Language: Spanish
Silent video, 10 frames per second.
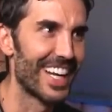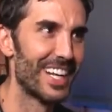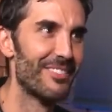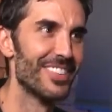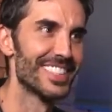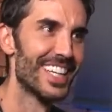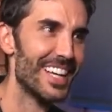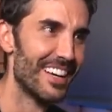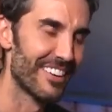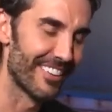queremos
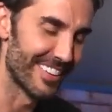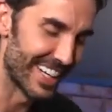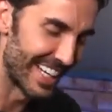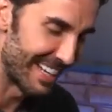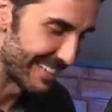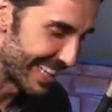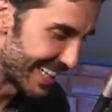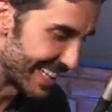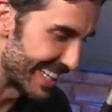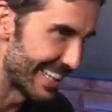joderle la vida
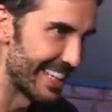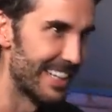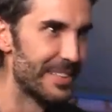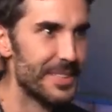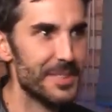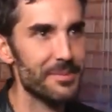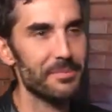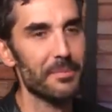ni nada. No,